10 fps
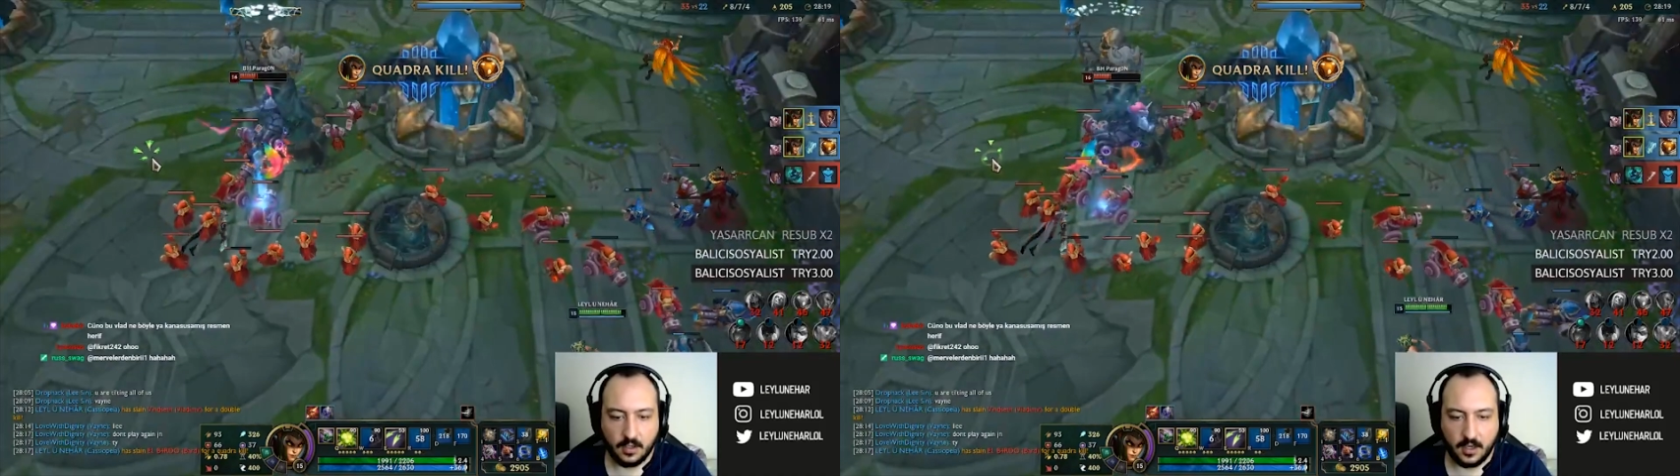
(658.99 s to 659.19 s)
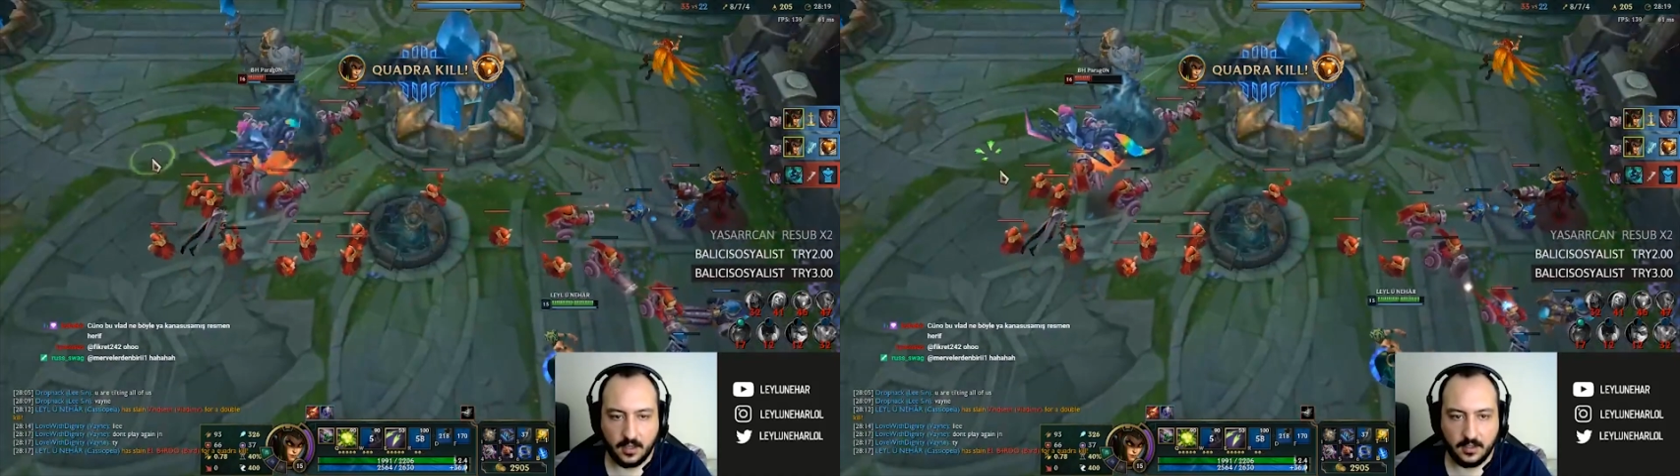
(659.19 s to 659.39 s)

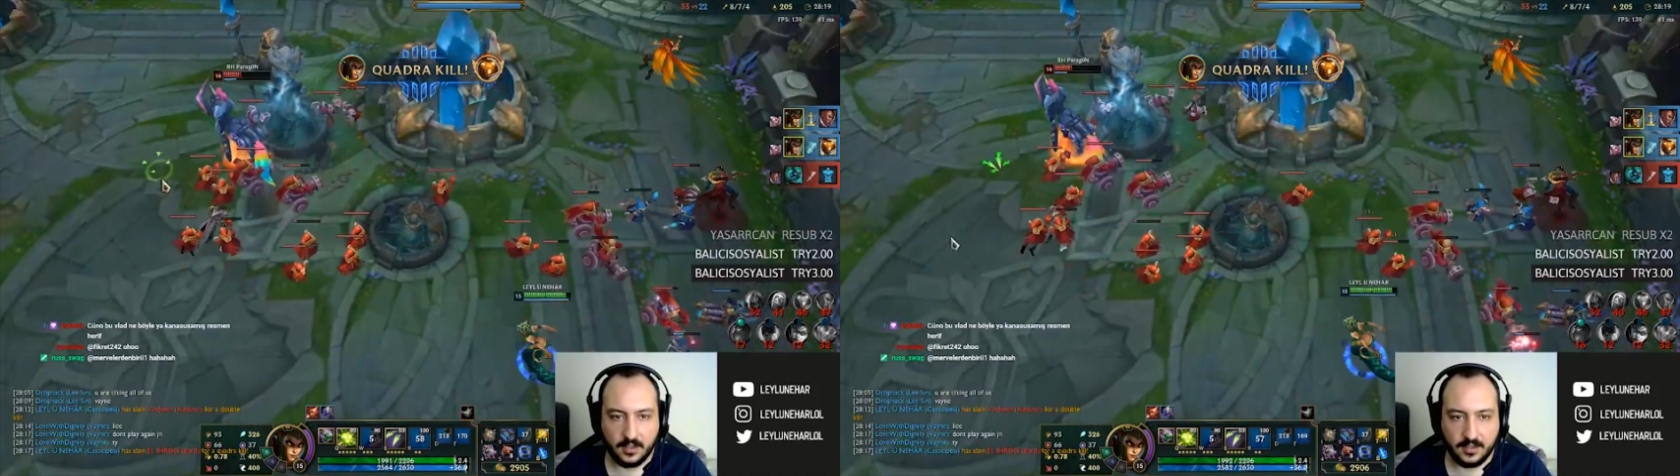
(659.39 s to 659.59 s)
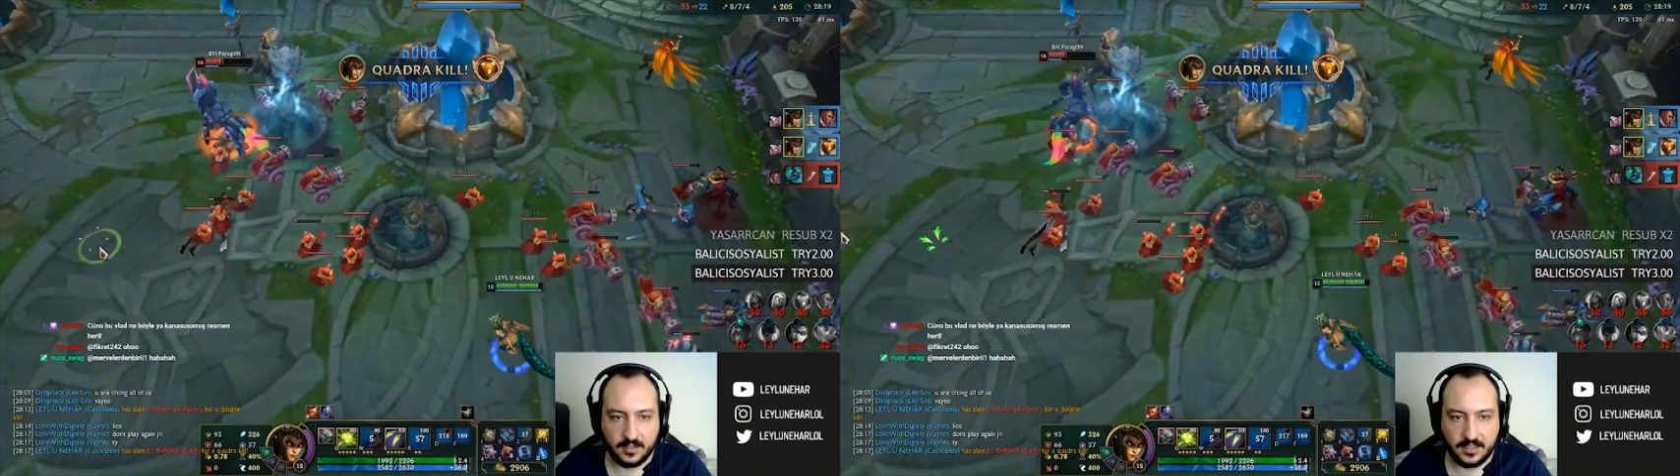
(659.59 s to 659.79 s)

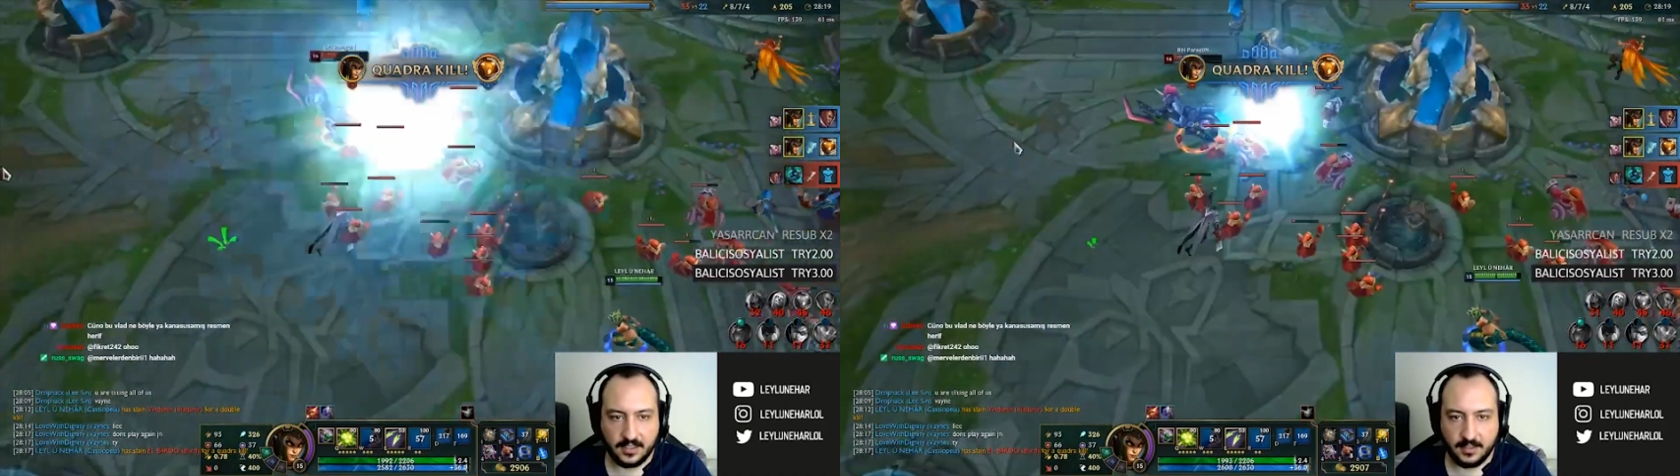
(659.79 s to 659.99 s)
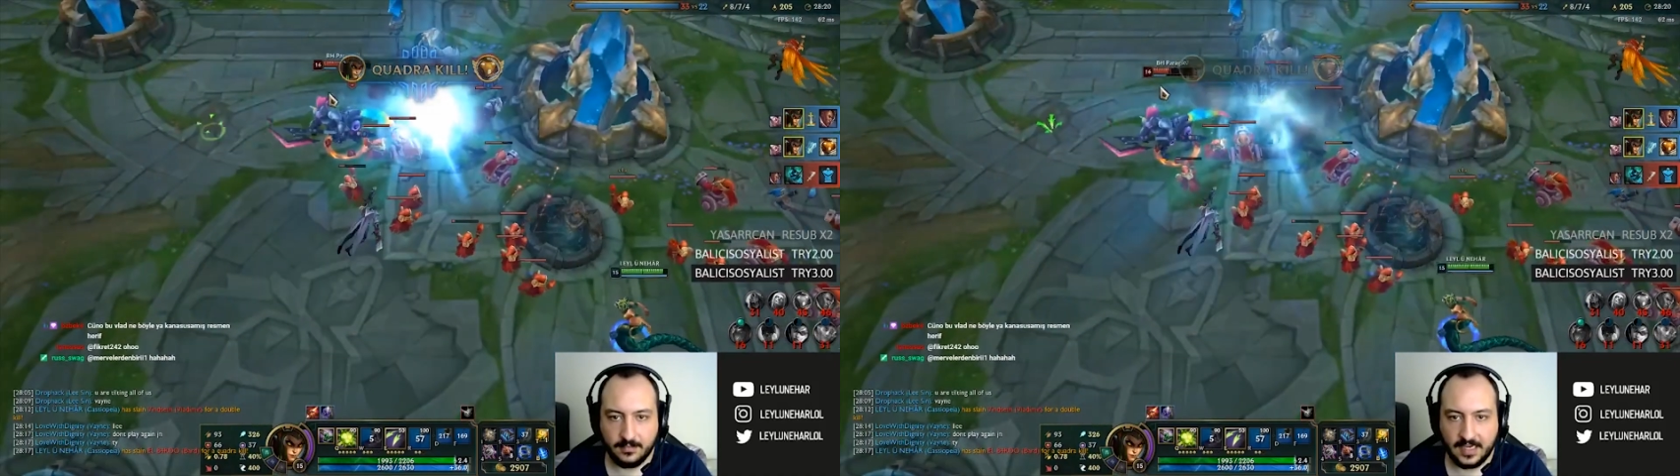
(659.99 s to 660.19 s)
Annanı
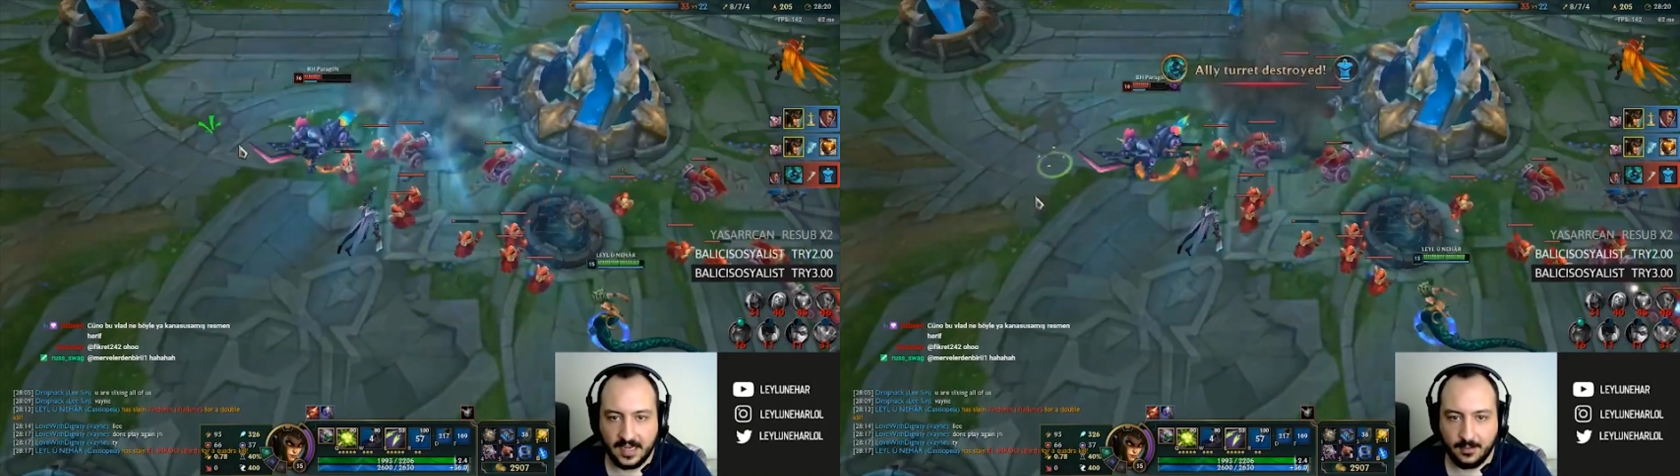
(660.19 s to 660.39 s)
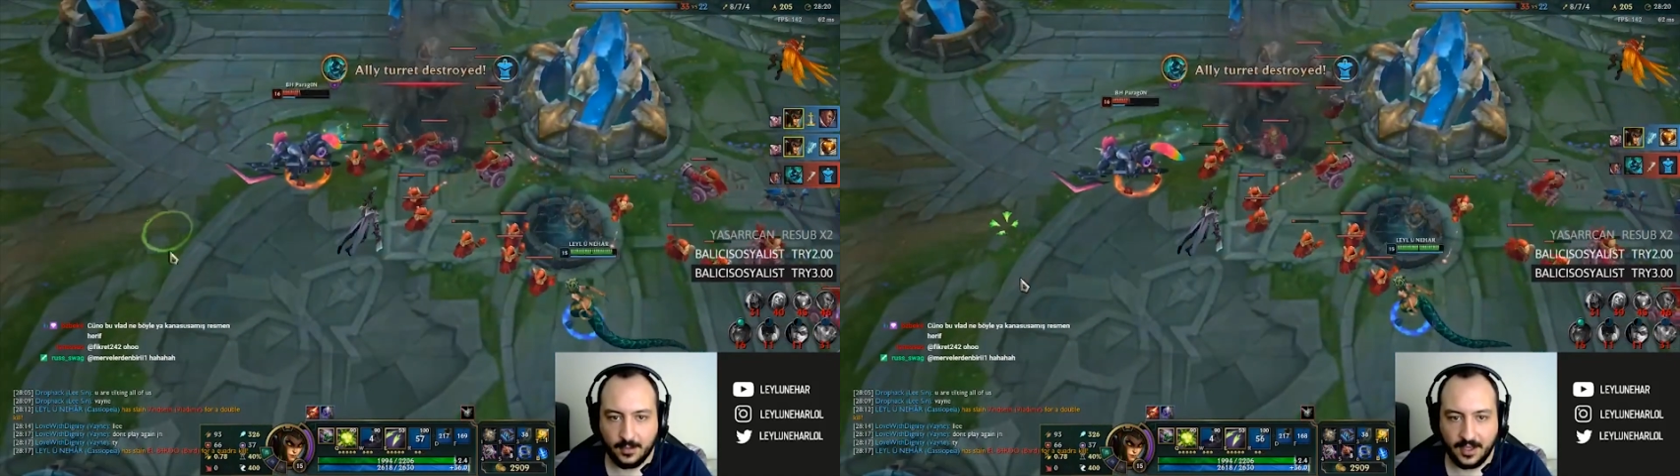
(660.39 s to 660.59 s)
sikim
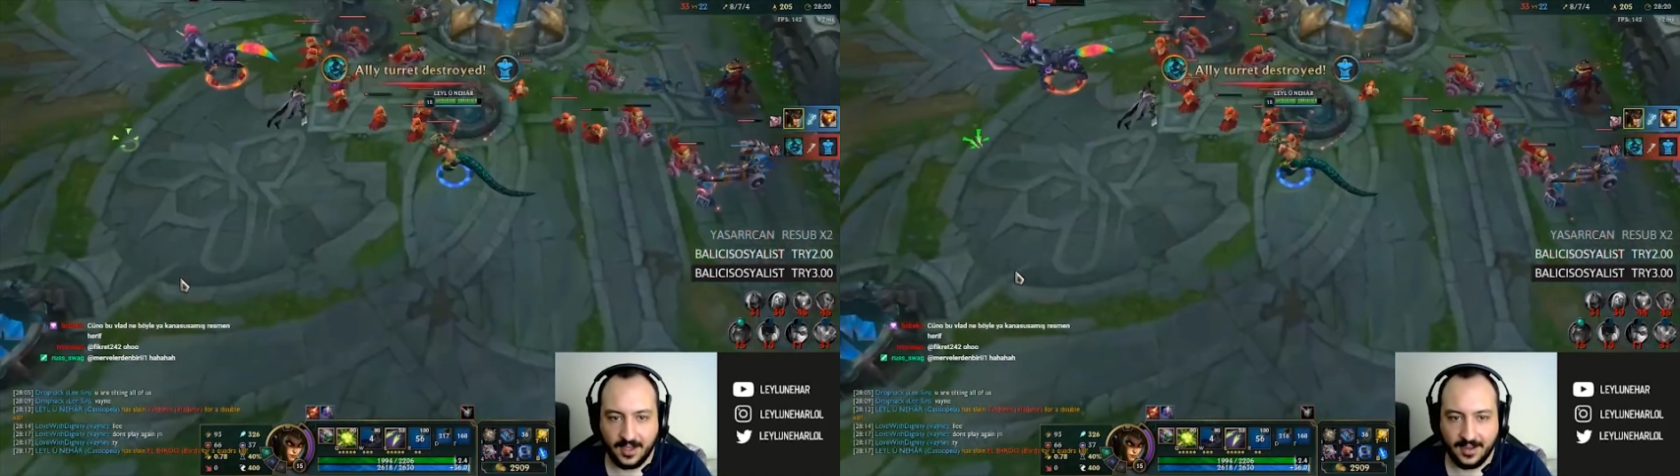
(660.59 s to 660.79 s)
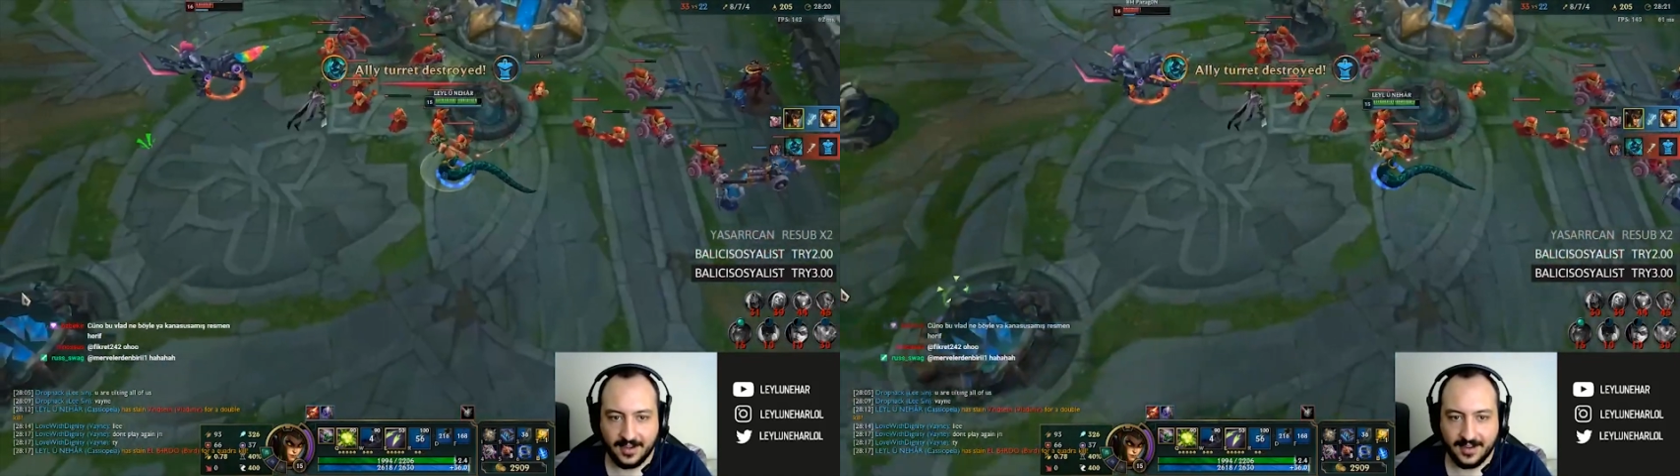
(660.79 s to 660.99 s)
gel
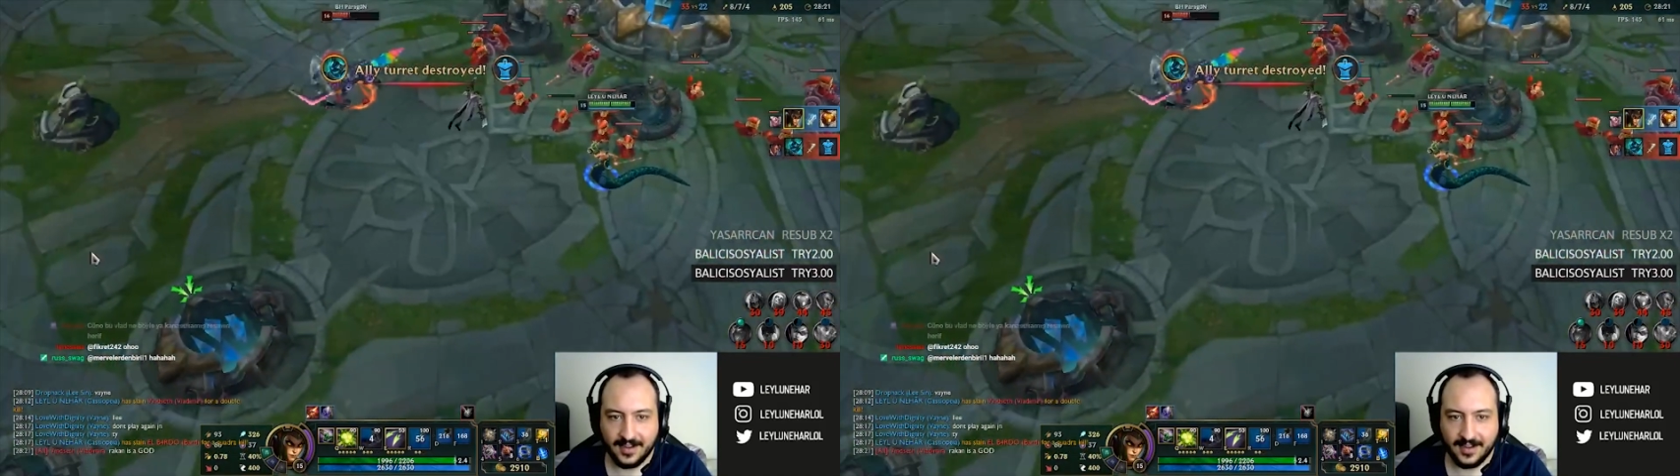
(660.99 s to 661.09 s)
buraya.